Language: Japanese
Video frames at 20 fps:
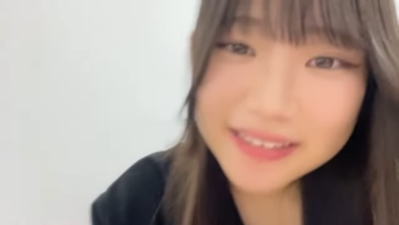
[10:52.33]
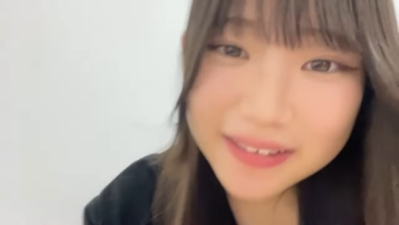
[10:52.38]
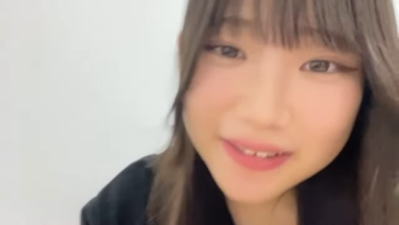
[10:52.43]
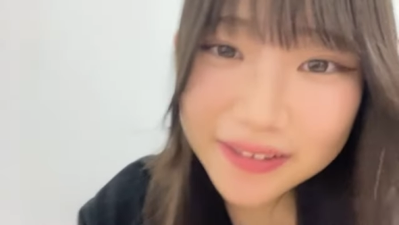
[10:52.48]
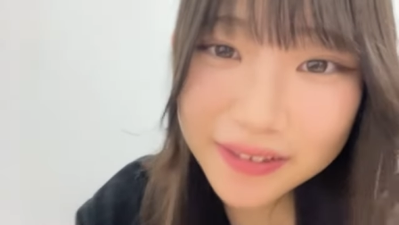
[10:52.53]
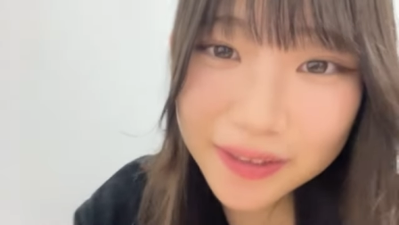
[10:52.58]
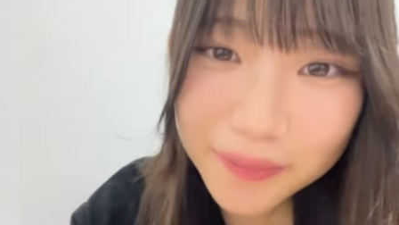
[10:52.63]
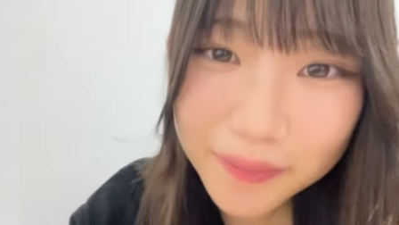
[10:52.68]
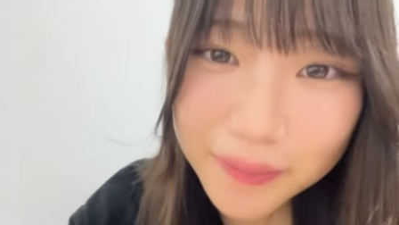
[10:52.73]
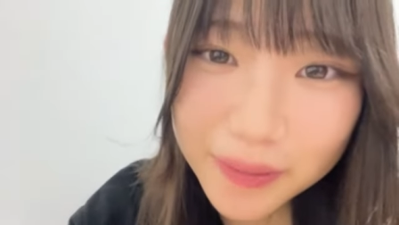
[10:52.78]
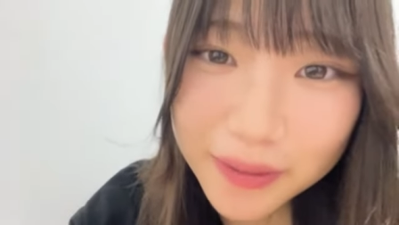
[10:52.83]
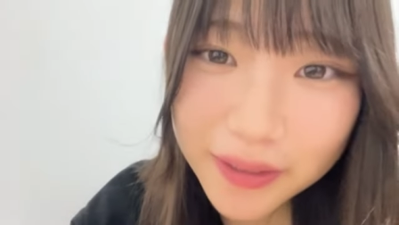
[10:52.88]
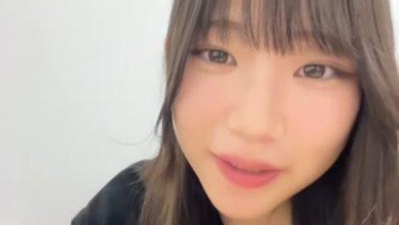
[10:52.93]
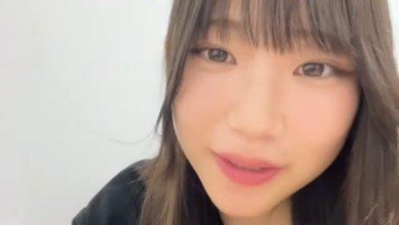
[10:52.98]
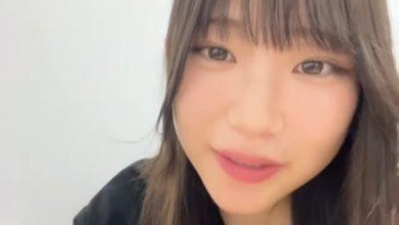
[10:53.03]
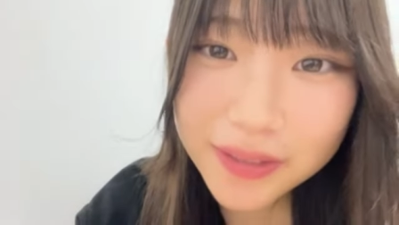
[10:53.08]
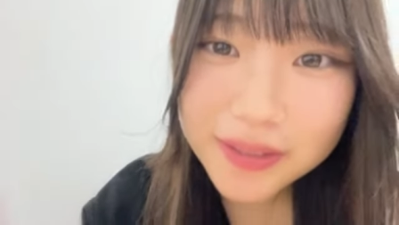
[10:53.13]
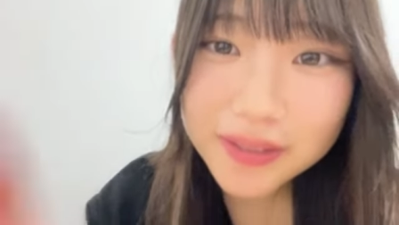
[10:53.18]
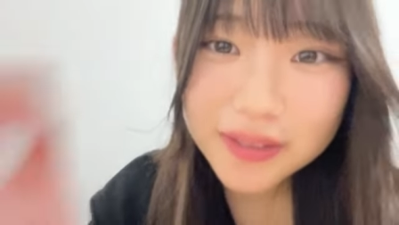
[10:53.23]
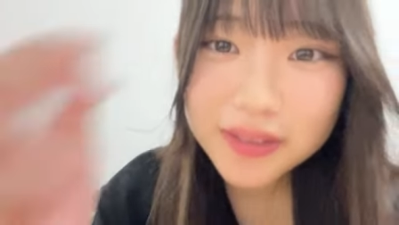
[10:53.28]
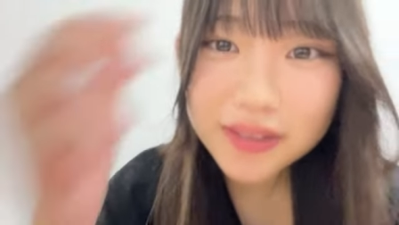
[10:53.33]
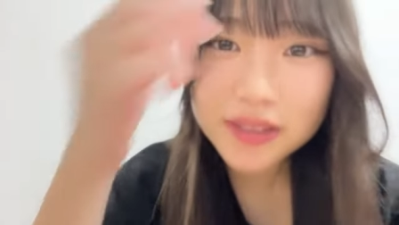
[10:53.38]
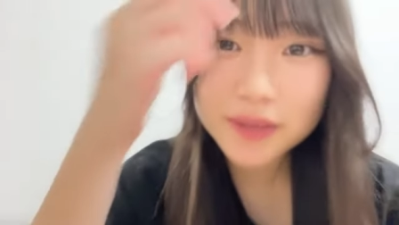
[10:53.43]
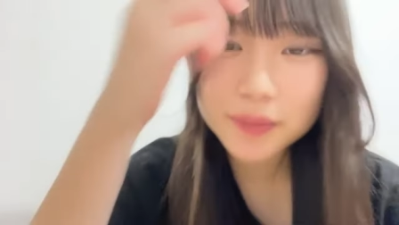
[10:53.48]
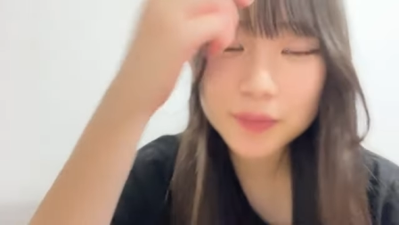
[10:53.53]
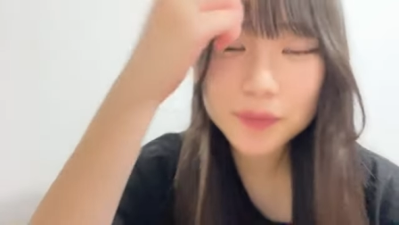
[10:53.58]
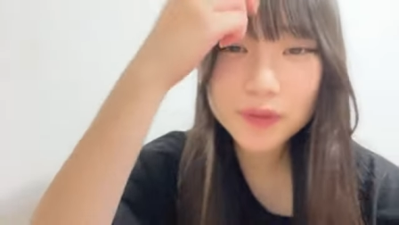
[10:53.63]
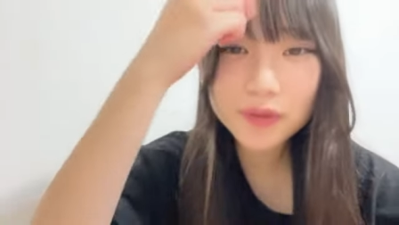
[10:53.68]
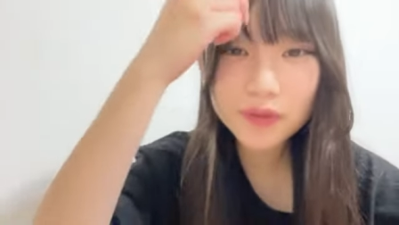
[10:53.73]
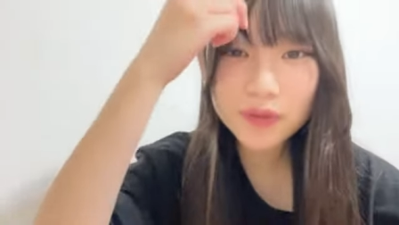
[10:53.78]
いやまだ自
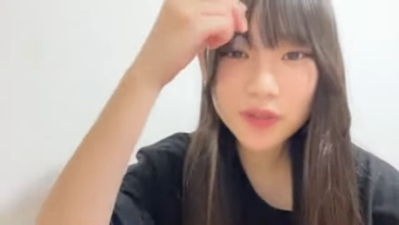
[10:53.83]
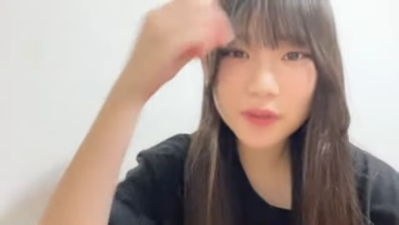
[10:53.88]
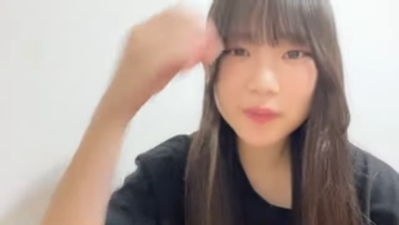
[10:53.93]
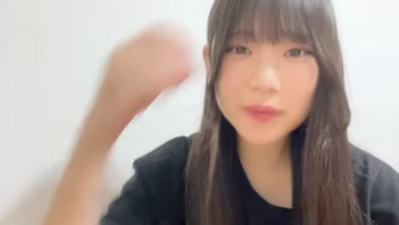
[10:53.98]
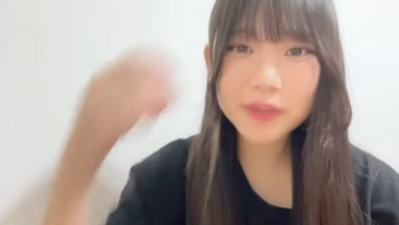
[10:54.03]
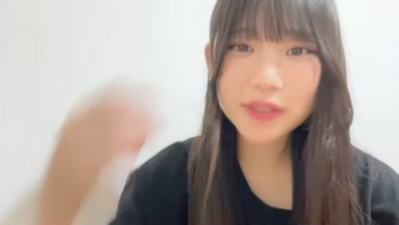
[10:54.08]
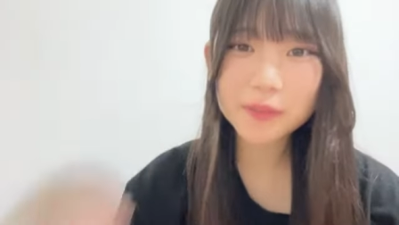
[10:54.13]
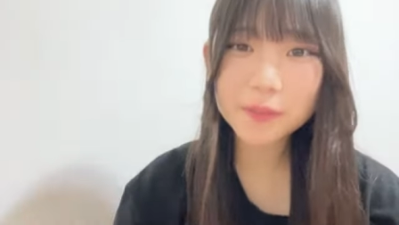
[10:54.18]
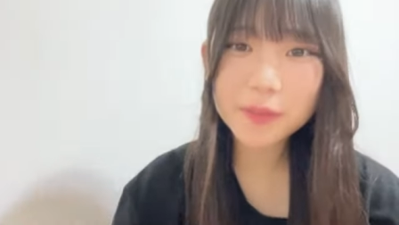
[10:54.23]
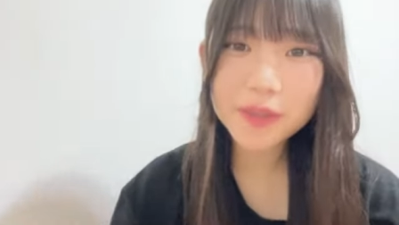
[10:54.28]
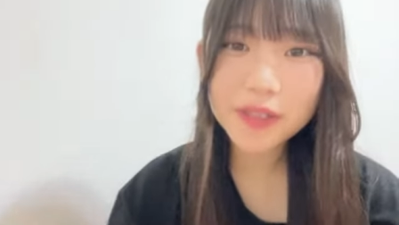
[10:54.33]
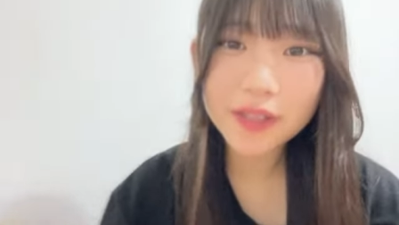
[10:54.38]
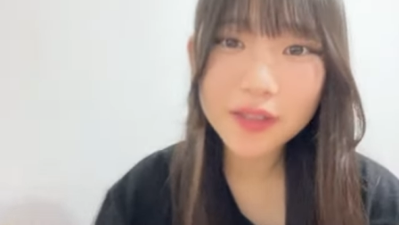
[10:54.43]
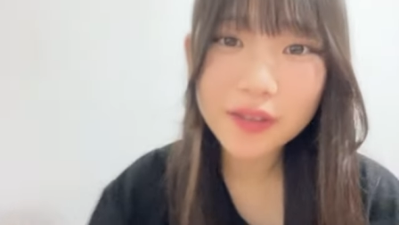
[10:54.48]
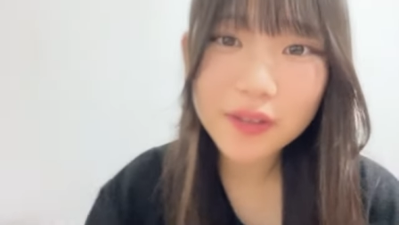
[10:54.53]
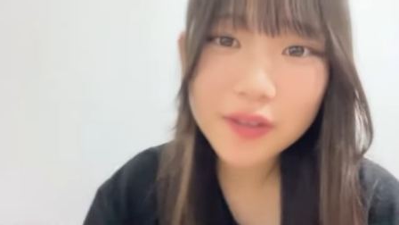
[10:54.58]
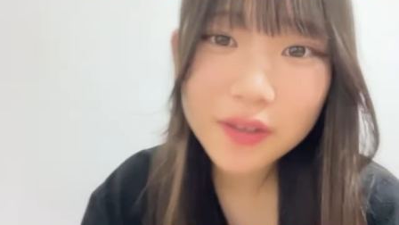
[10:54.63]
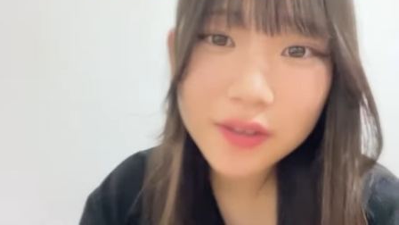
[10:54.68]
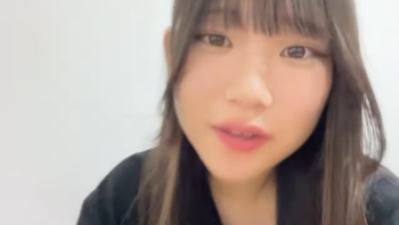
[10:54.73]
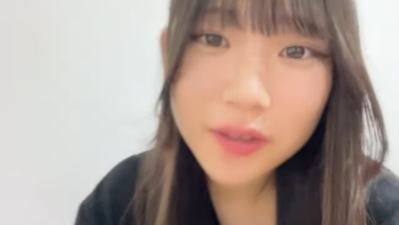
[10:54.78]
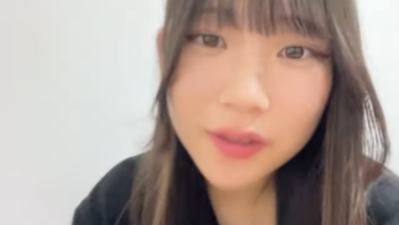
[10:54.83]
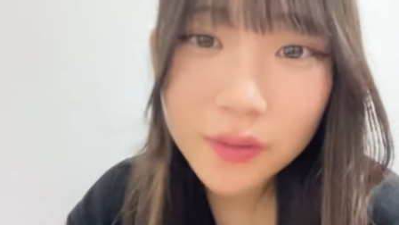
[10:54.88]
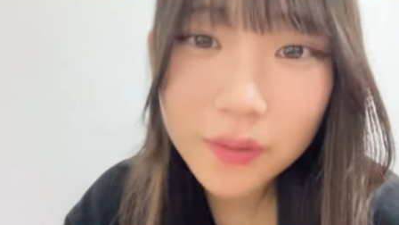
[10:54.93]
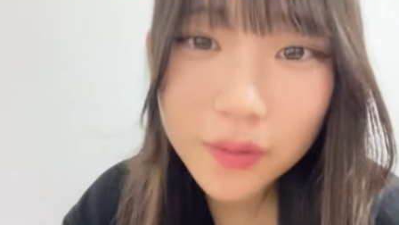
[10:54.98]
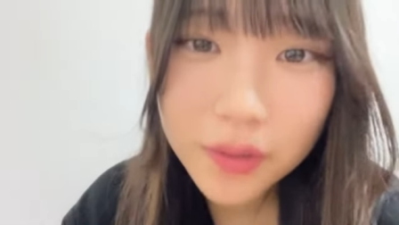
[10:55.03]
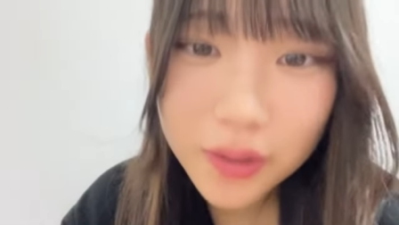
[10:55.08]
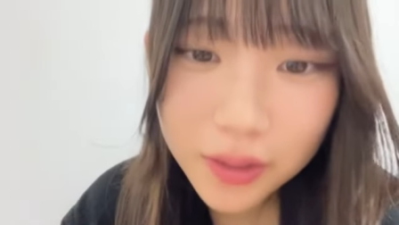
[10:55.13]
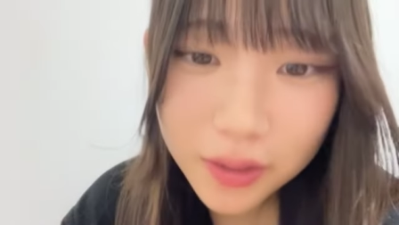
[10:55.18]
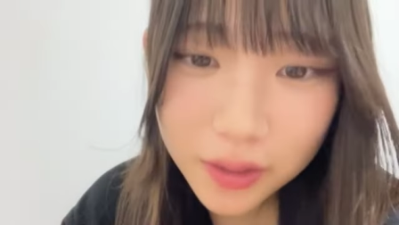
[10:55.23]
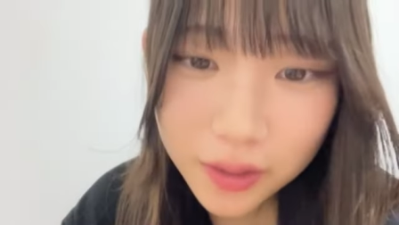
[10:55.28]
分の壁写見てないんだよ
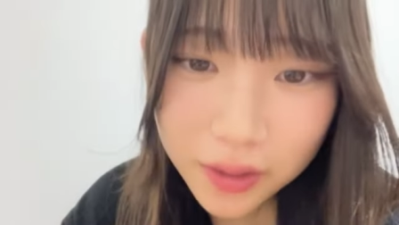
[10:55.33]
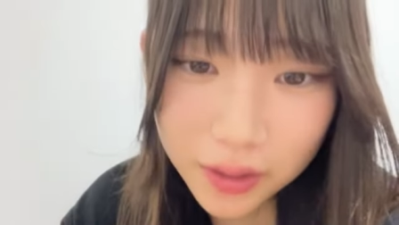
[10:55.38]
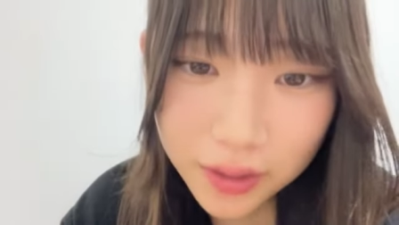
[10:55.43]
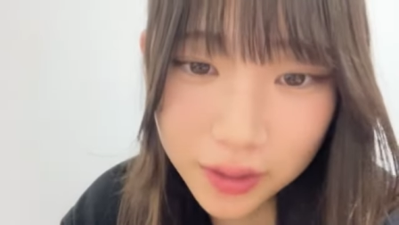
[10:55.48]
ね